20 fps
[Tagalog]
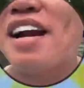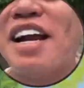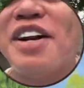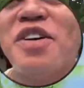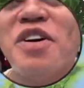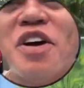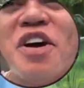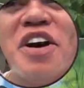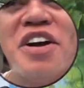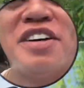
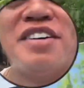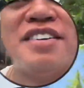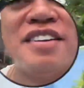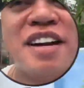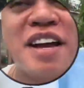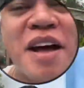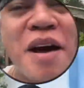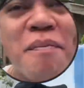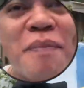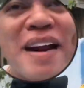doon.
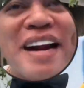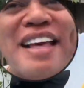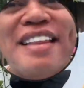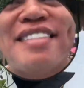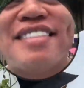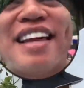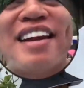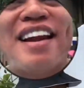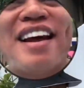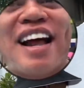Parent
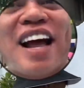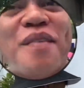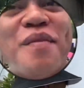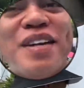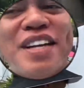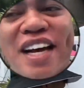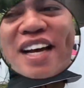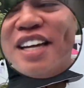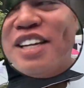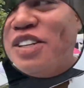na lang kami
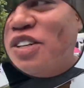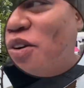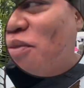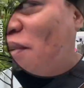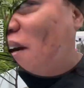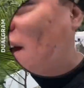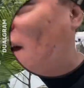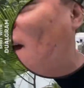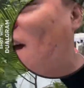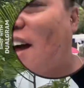ng inyong
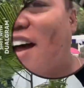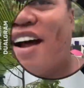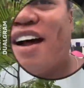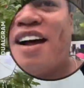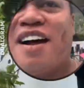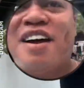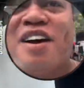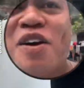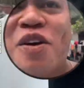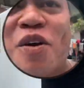mga
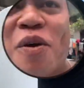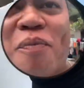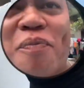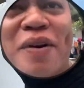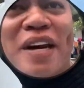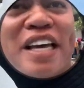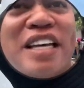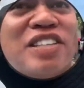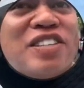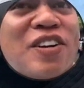
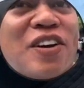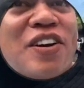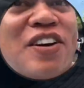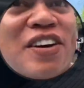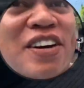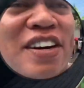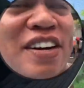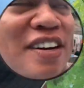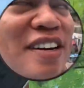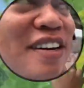compressor.
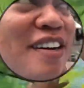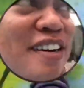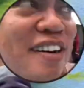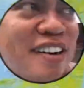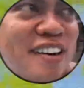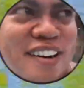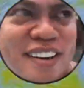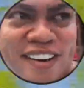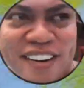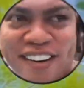
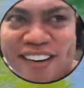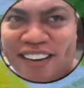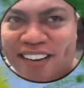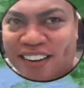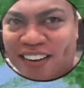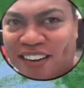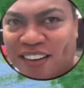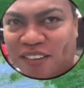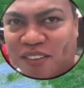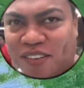
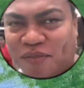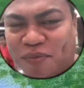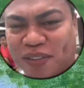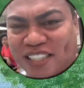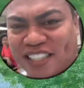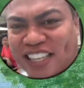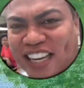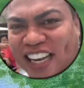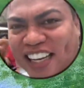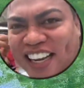
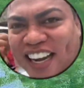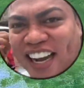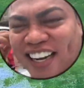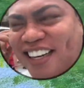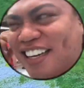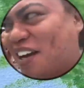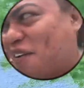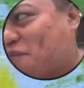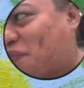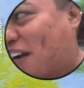Pistigan ganyan
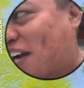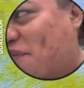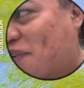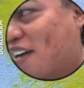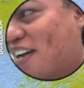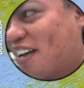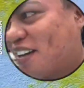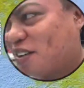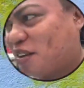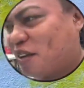ganun lang pala
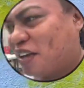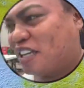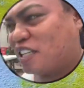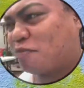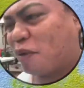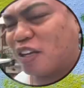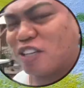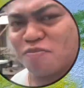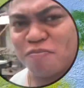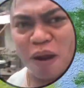ba?
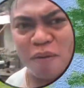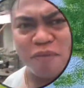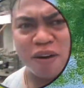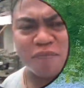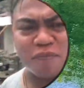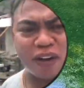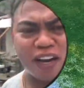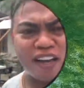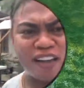SpongeBob lang pala ang